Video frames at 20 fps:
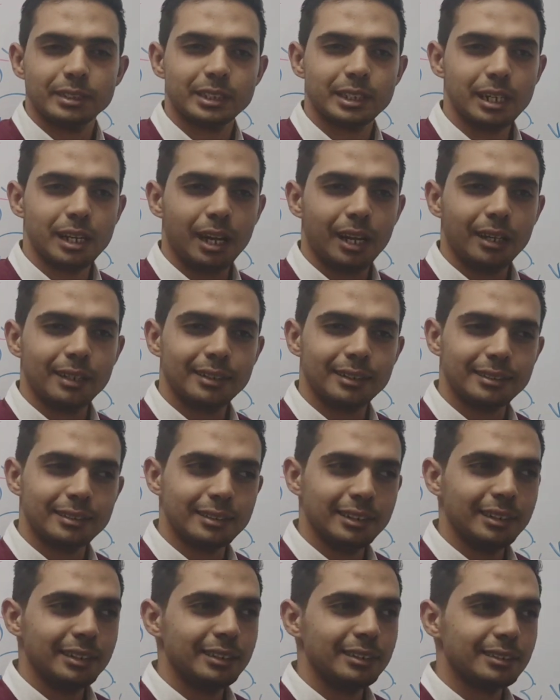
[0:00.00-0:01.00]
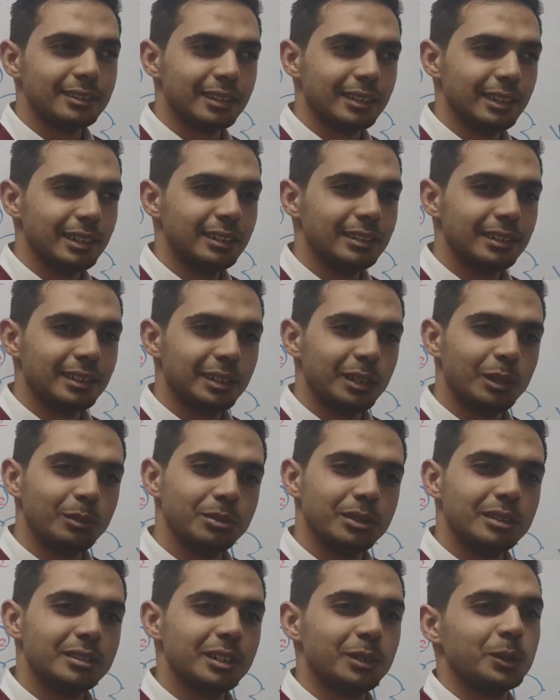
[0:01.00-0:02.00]
ساعه اثنين ثلاثة
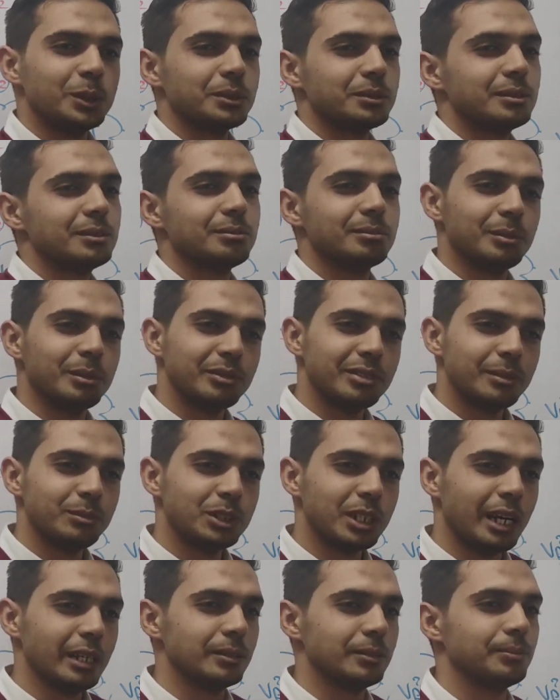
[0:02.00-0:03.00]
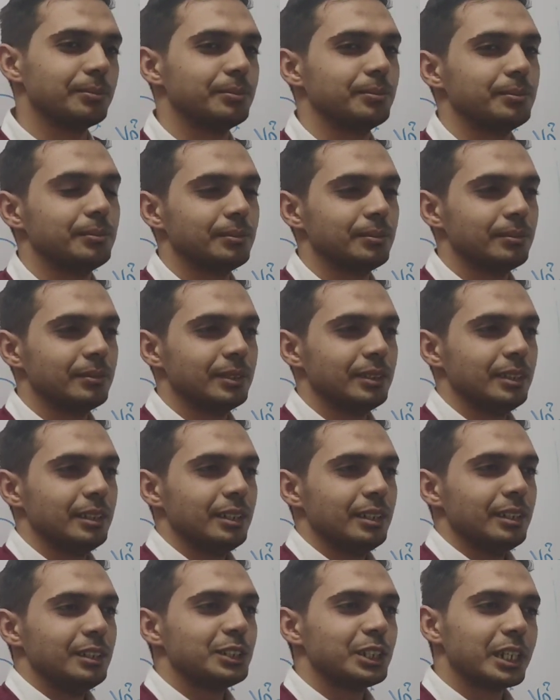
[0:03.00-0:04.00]
ابيض يا ورد ما بفهمش حاجه
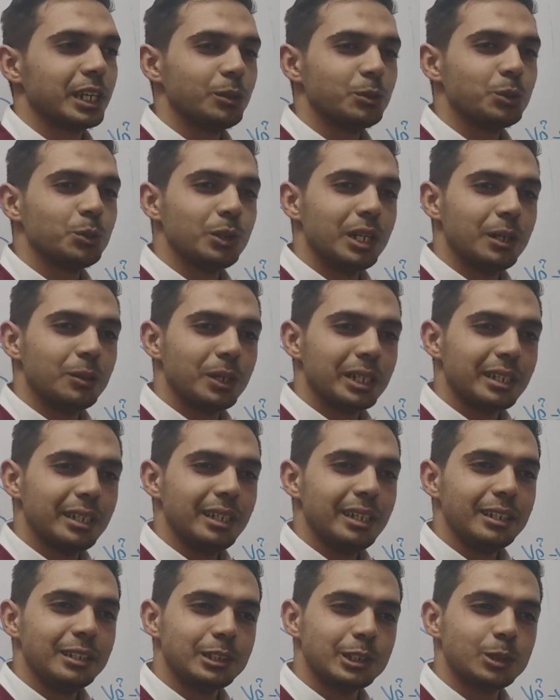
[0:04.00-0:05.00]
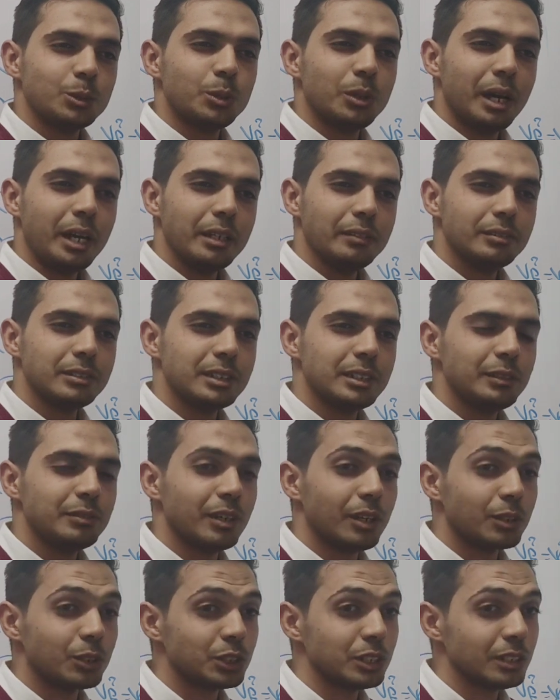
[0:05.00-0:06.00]
شكوت الى وكيع سوء حفظي
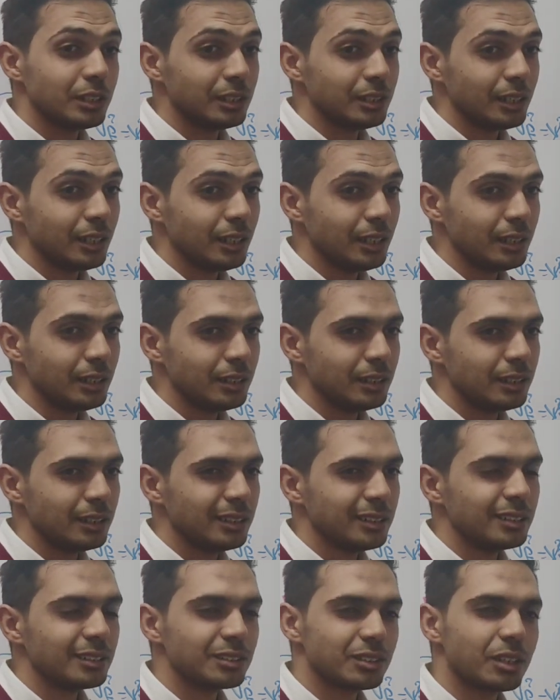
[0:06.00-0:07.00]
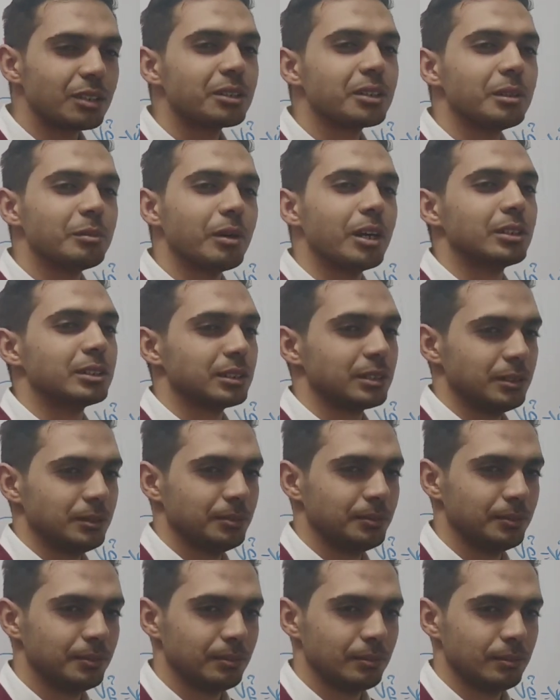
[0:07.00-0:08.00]
فارشدني الى ترك المعاصي
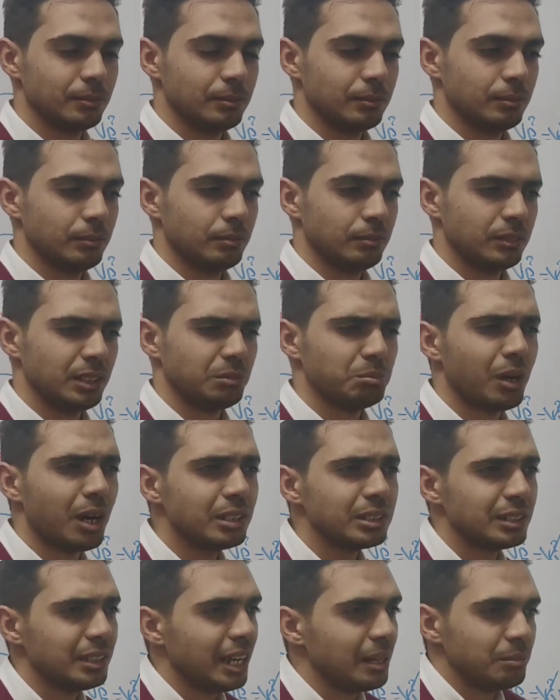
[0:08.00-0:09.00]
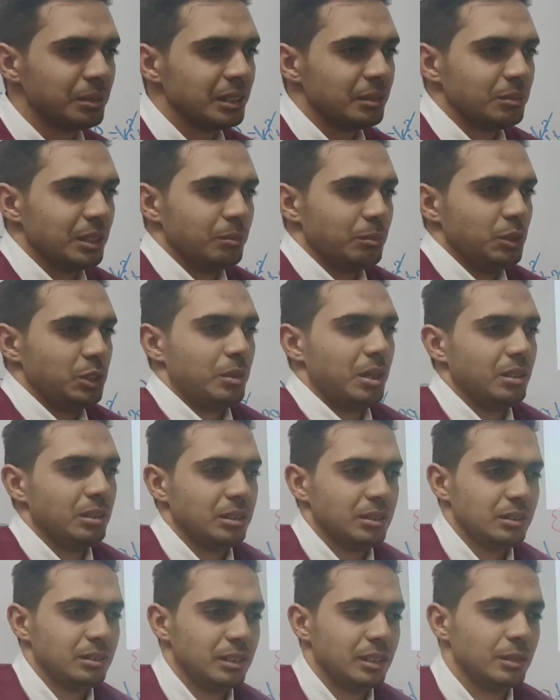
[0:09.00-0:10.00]
معاصي ايه يا عم احنا ما بنعملش
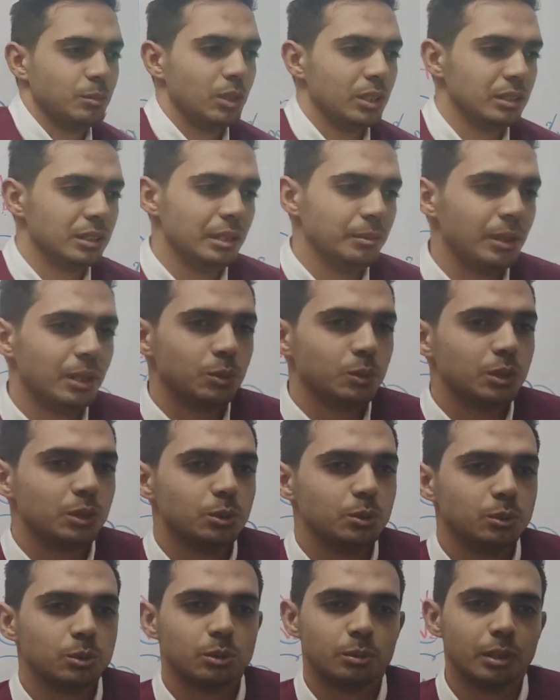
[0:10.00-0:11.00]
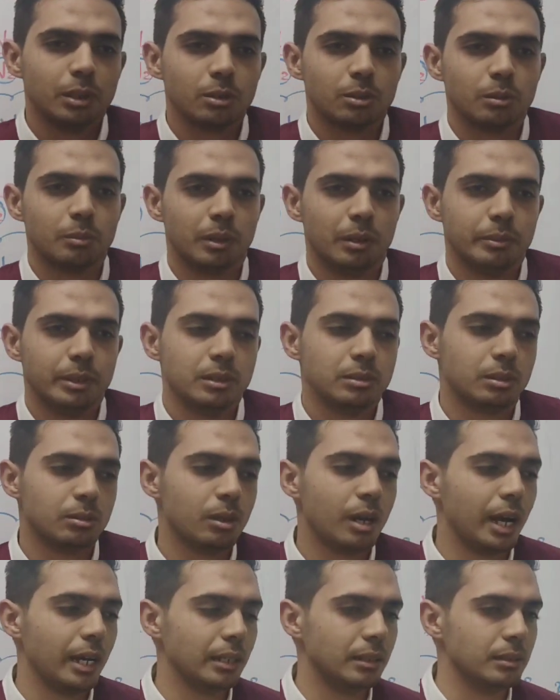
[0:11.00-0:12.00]
معاصي ده انا مؤدبه وكيوت وبخرج من البيت
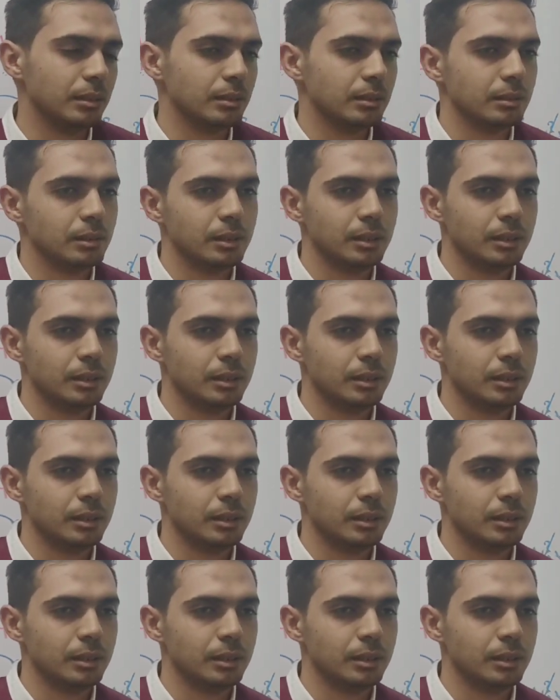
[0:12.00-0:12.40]
اروح على